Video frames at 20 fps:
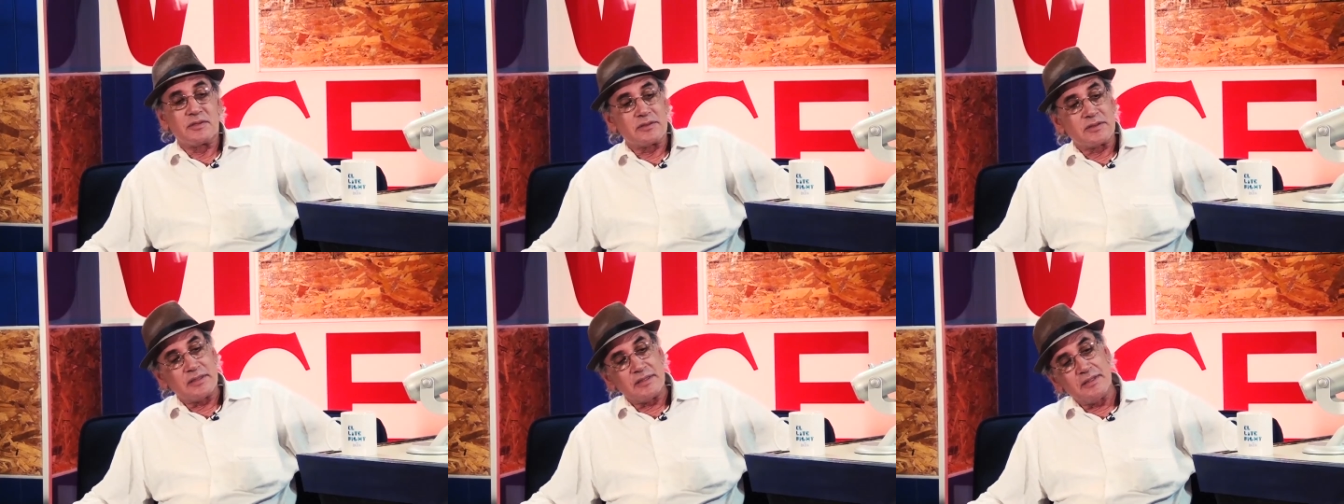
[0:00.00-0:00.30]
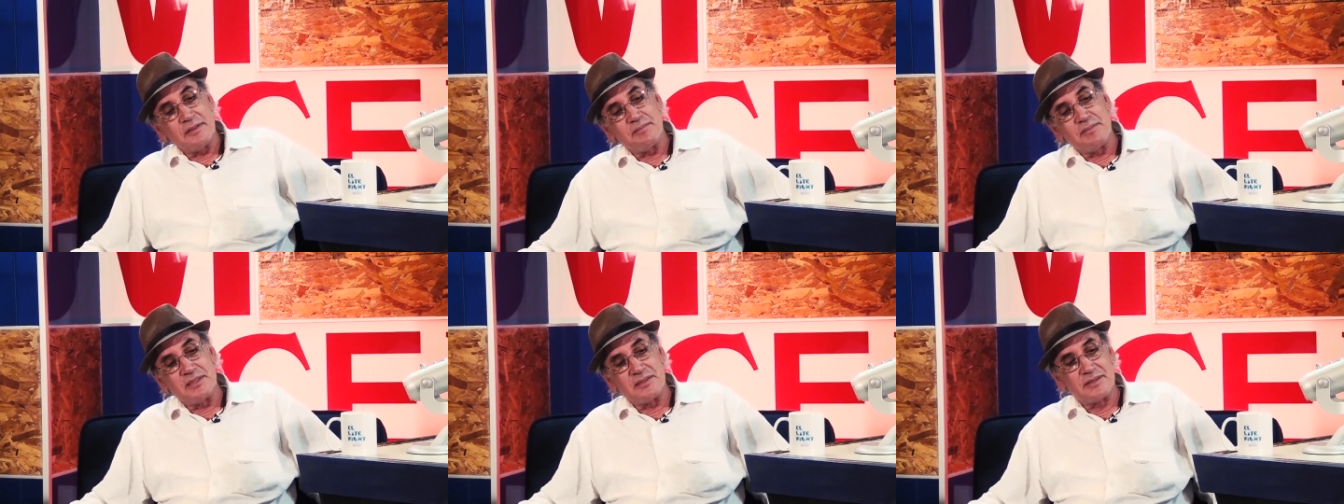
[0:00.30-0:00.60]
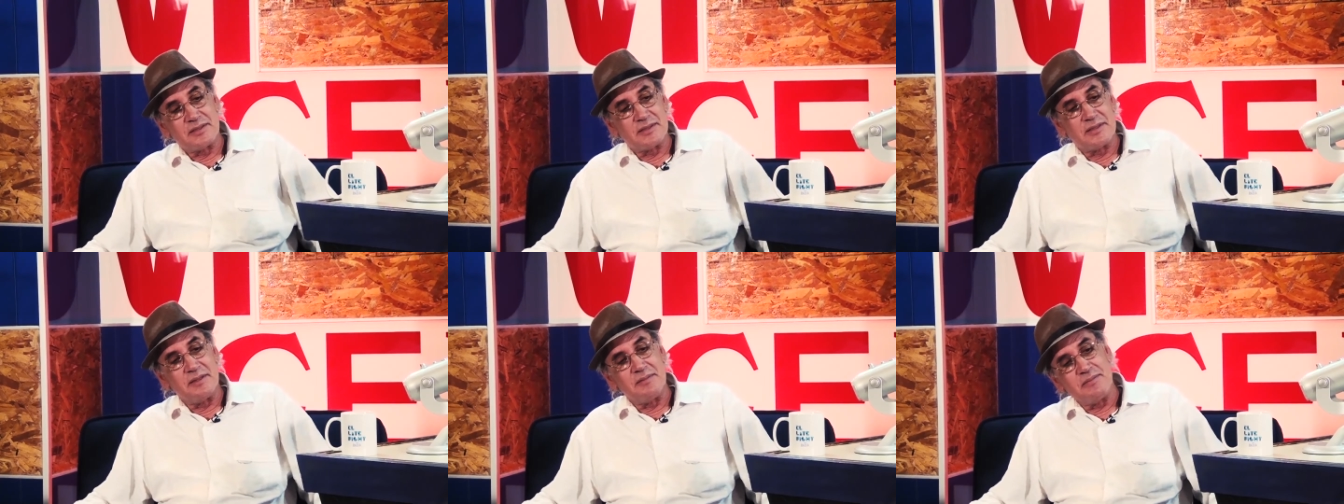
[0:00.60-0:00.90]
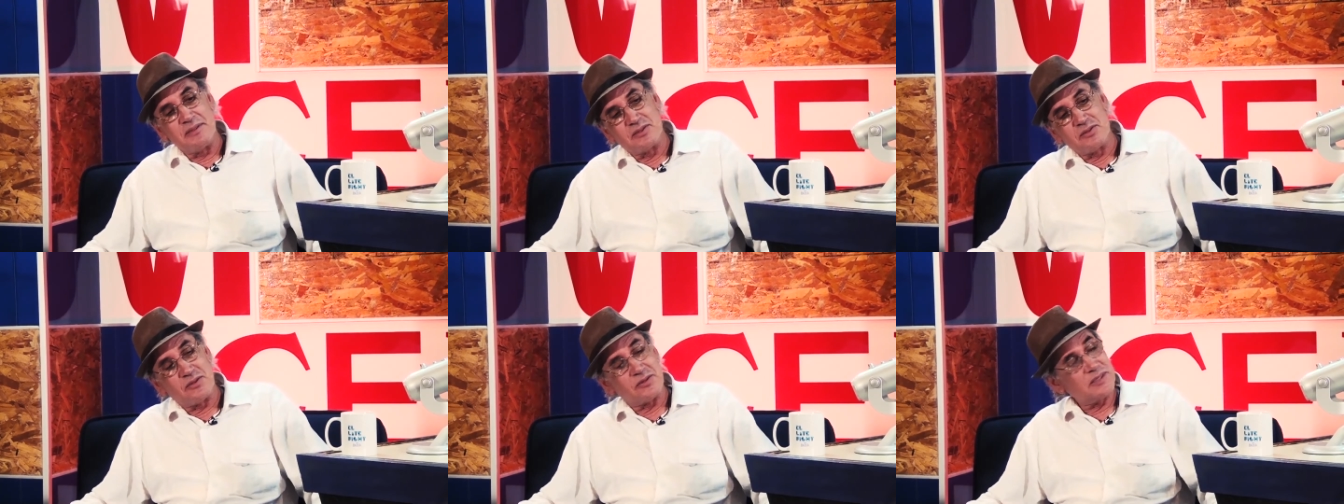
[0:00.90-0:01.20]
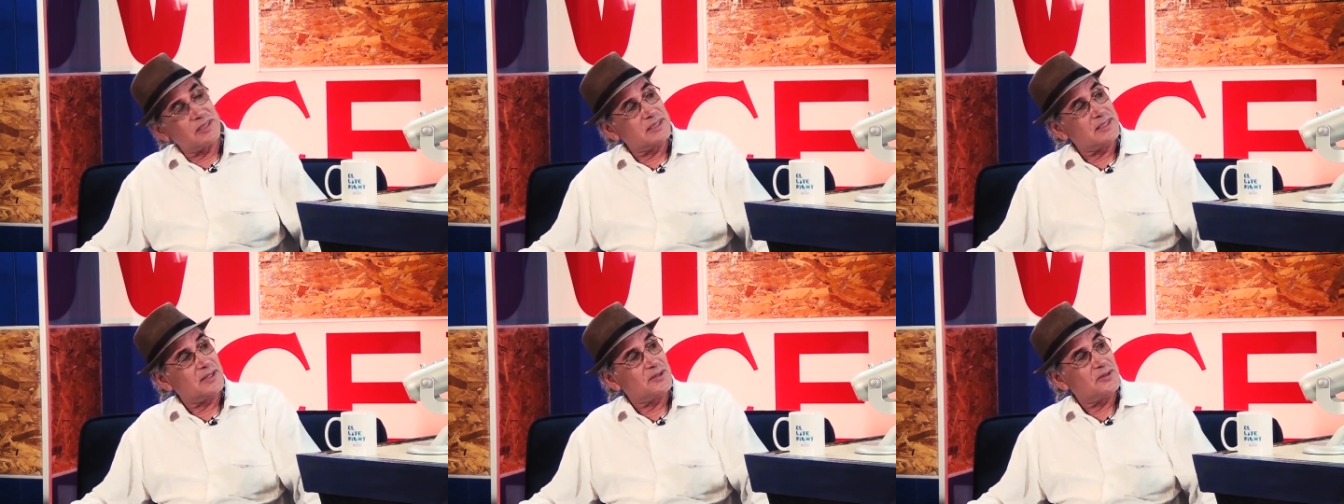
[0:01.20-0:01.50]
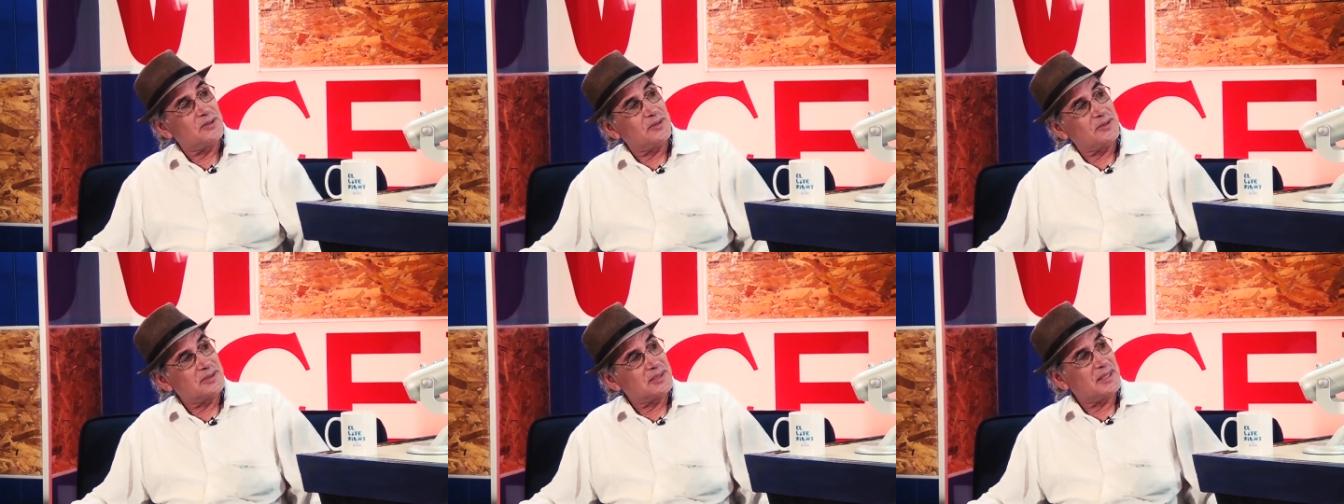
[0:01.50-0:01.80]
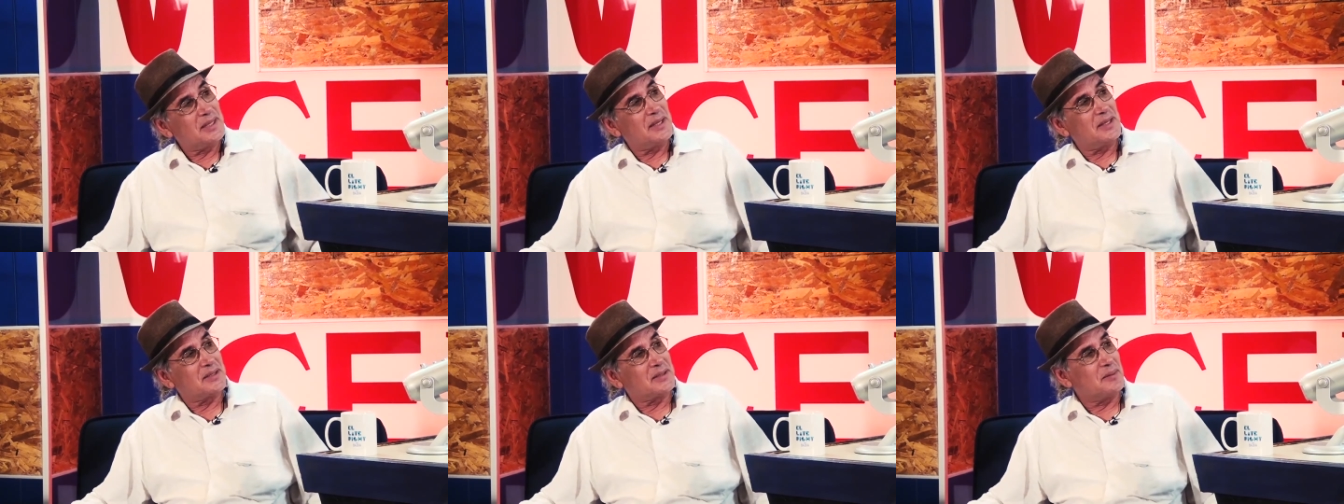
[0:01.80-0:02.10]
pues, otra de mis, de mis cosas que hago yo es
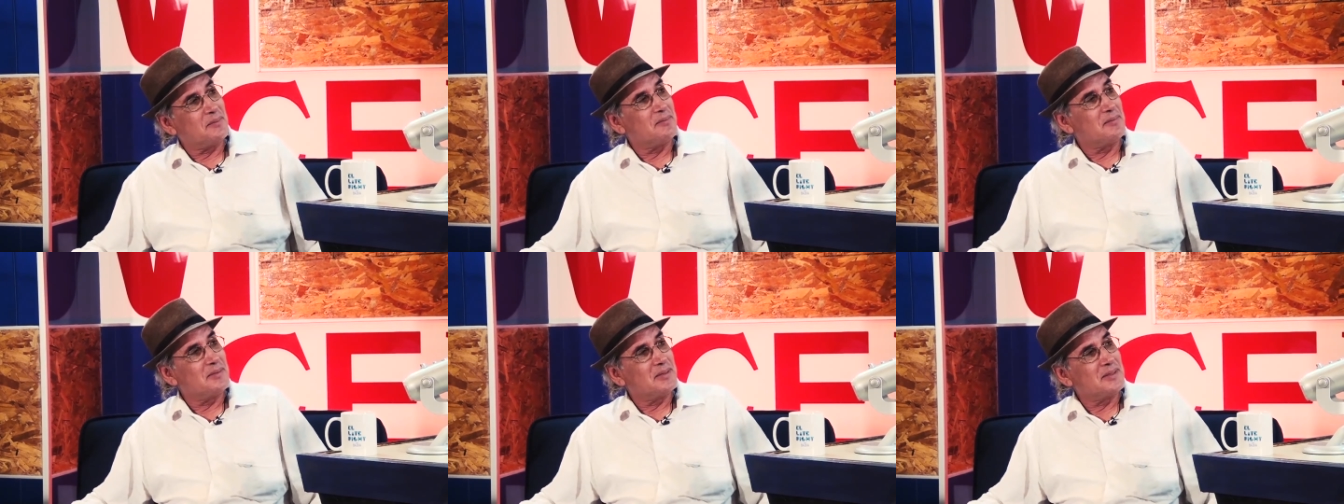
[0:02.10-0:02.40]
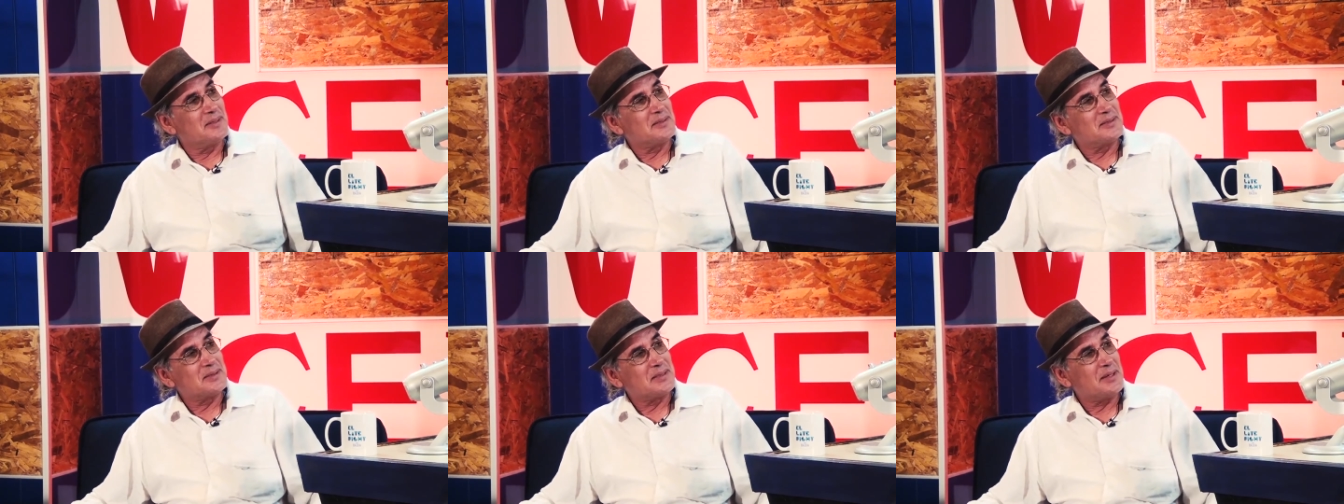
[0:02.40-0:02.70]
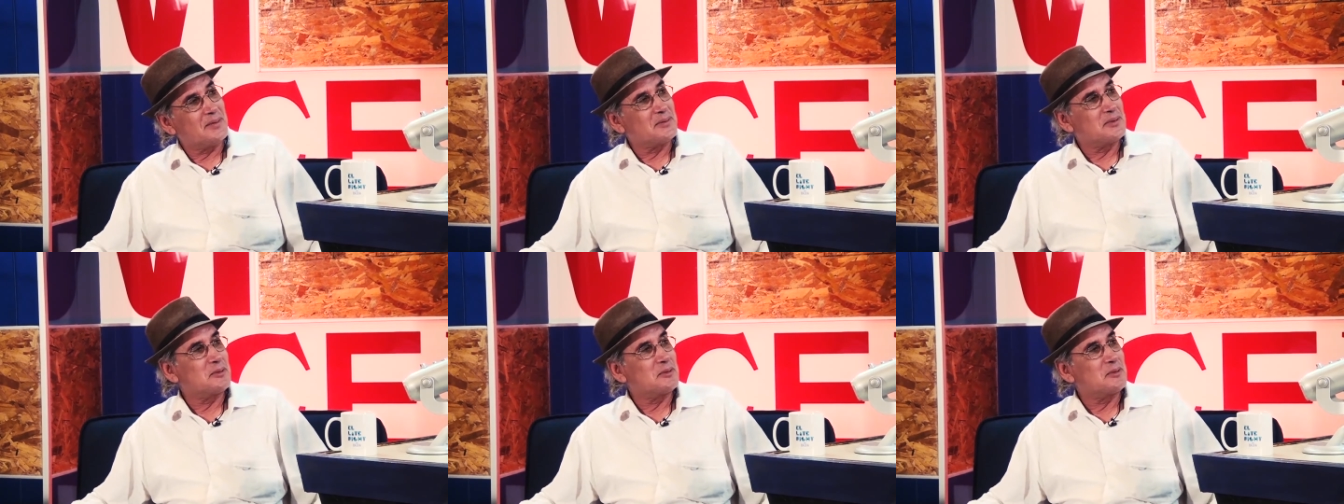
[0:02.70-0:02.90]
que también este,